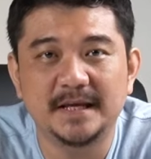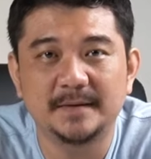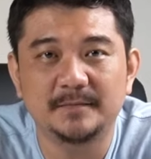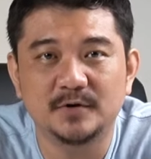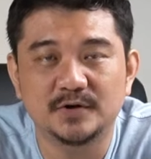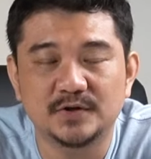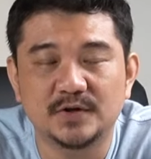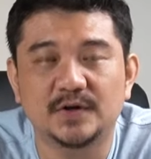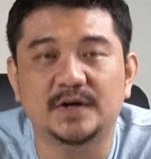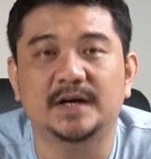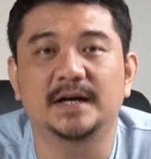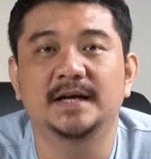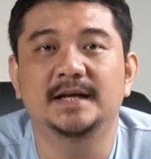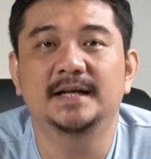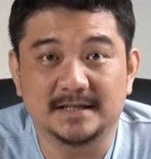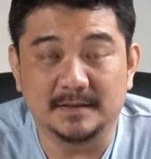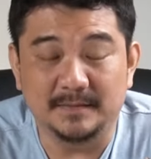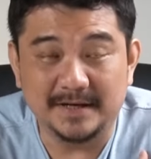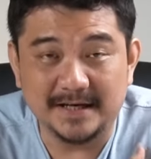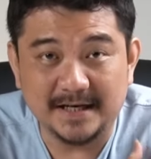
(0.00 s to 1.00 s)
Niki Motor.
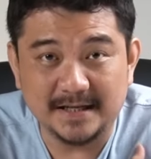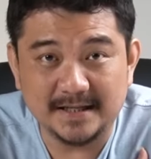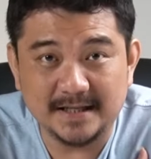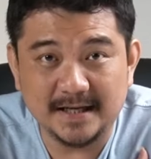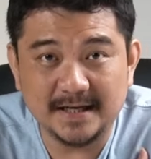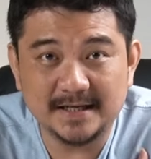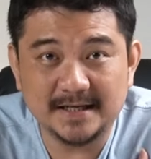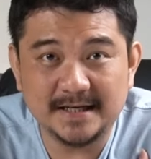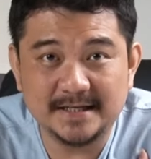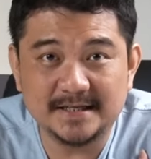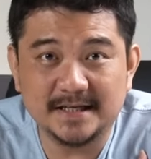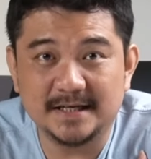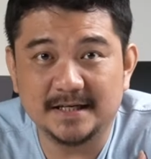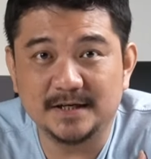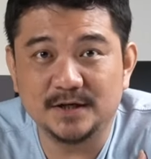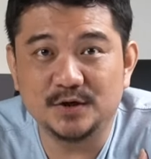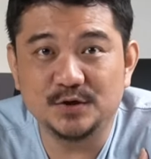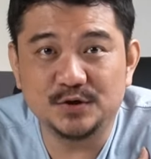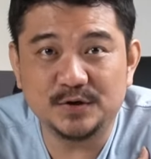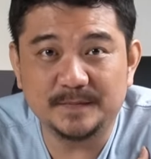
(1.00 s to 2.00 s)
Selamat datang di
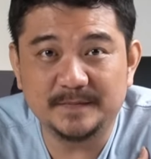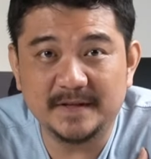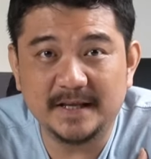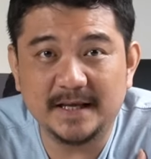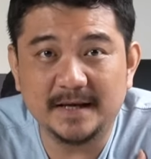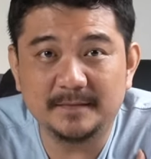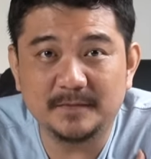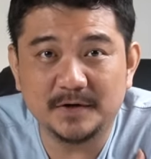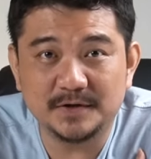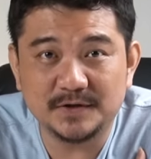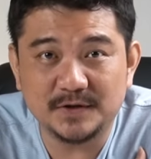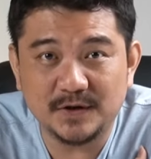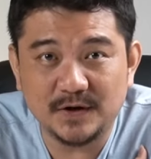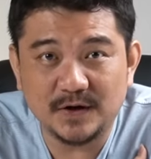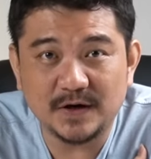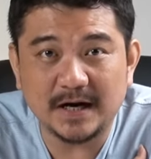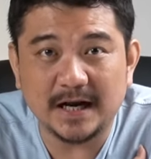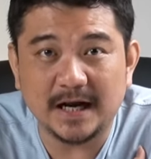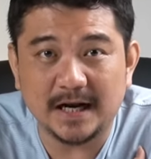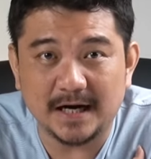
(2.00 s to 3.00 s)
channel YouTube Niki
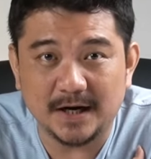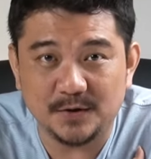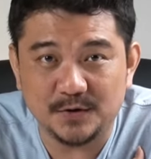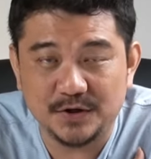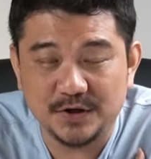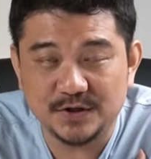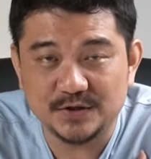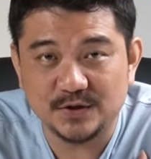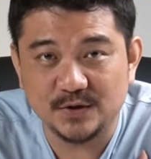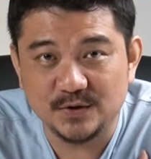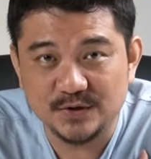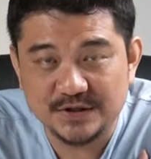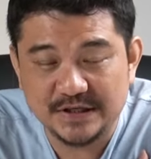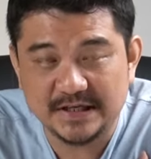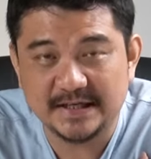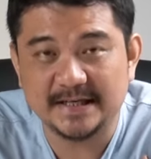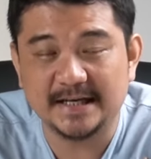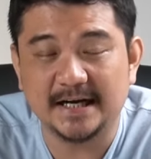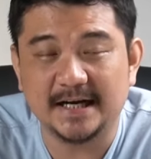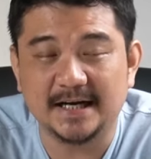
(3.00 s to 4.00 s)
Motor Car Audio
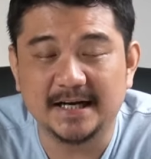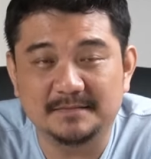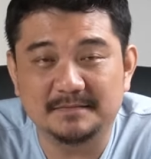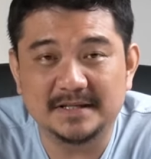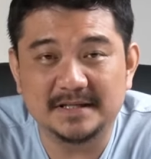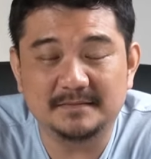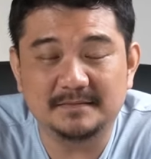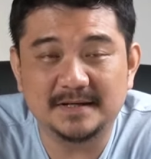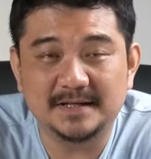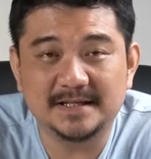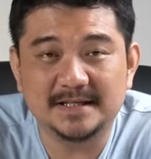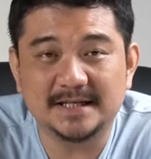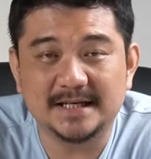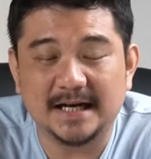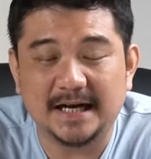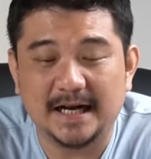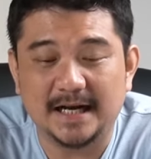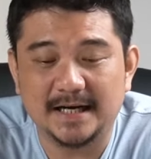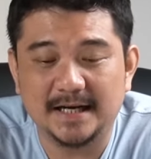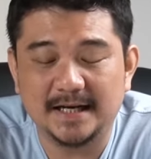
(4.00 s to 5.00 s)
Solution ya. Teman-teman,
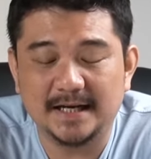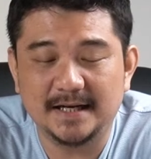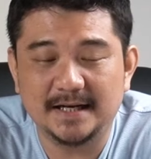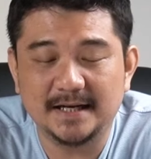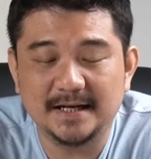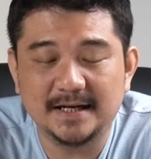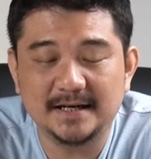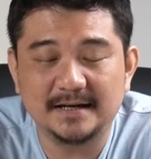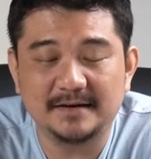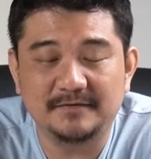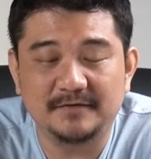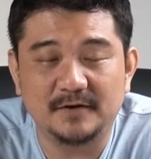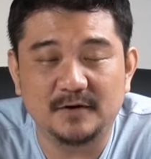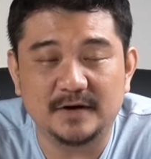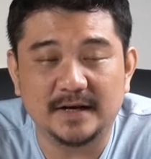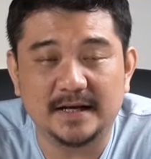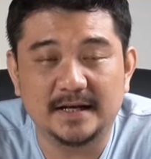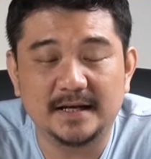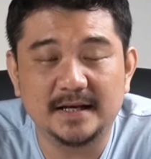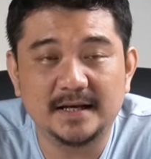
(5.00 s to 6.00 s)
kali ini di vlog
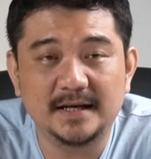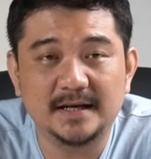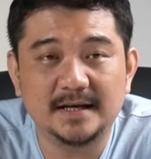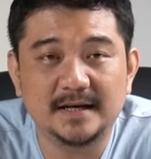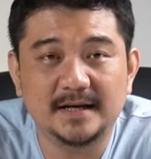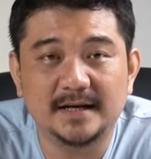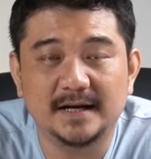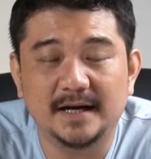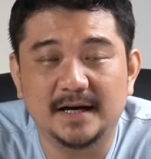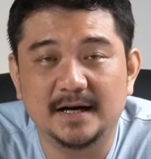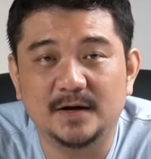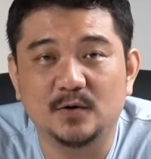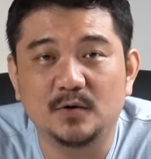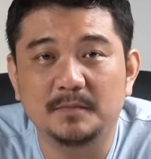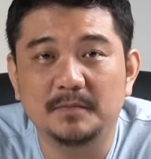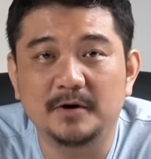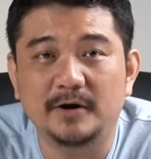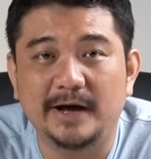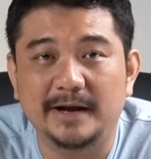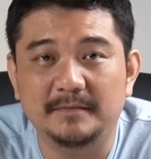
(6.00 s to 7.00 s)
ini uh, gua
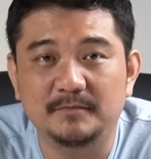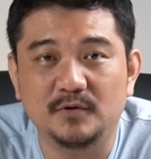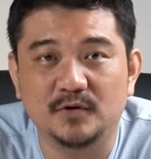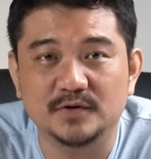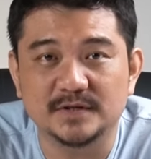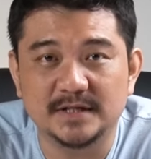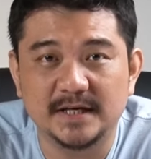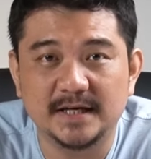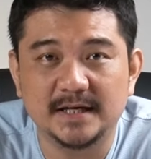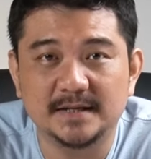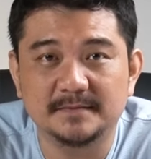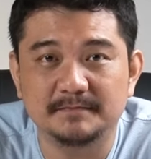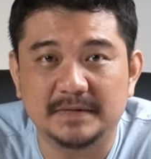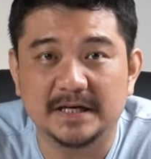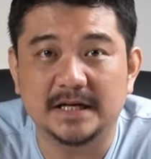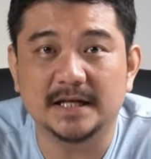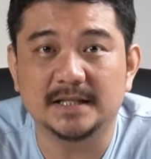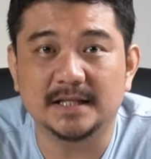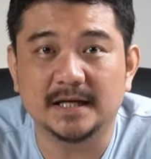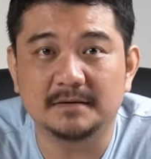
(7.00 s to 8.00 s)
mau unboxing
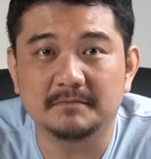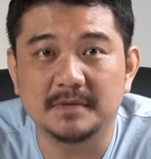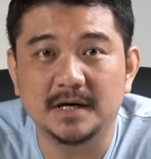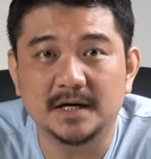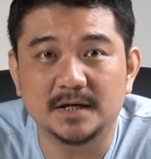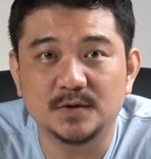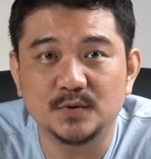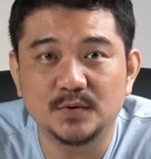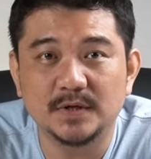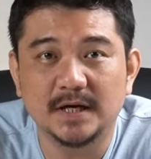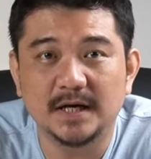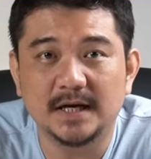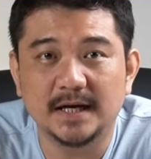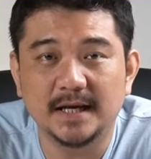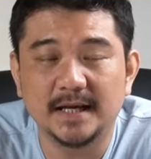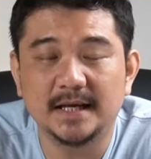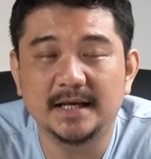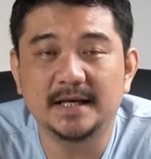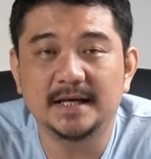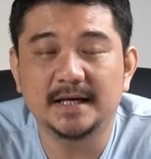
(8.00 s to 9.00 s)
pendatang baru
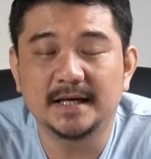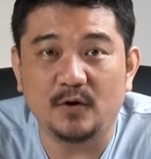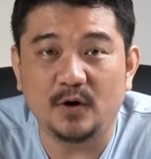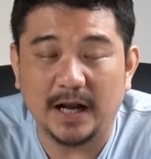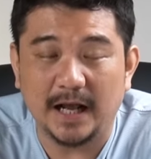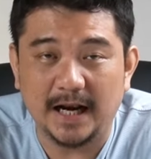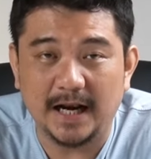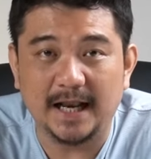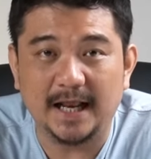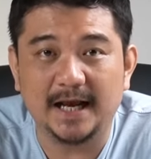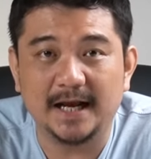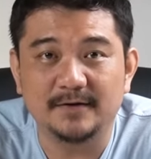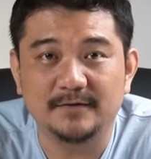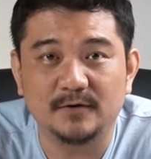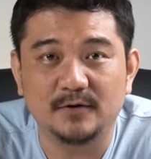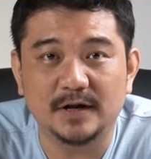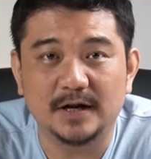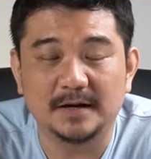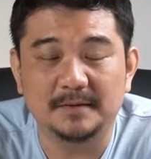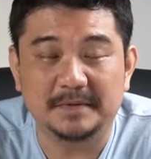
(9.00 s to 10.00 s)
dari Vokal ya,
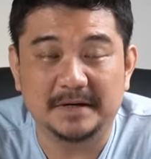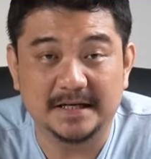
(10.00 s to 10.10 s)
Vokal